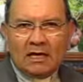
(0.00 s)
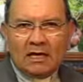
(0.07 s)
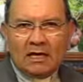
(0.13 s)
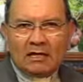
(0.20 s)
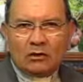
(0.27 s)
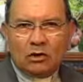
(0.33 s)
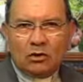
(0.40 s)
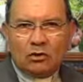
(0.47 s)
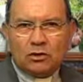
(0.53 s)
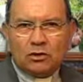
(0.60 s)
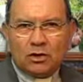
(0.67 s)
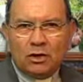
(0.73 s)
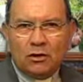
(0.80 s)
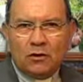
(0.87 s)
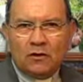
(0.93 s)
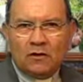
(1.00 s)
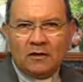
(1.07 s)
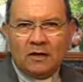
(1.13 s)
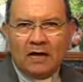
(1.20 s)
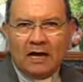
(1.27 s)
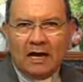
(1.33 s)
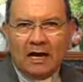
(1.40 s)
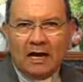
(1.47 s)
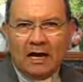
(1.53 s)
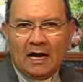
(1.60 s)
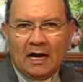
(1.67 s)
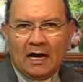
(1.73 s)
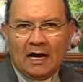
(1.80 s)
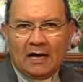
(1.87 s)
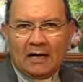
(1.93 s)
la solución
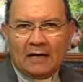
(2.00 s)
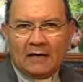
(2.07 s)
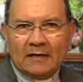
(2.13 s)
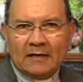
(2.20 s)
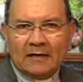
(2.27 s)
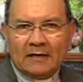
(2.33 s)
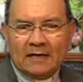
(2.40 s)
a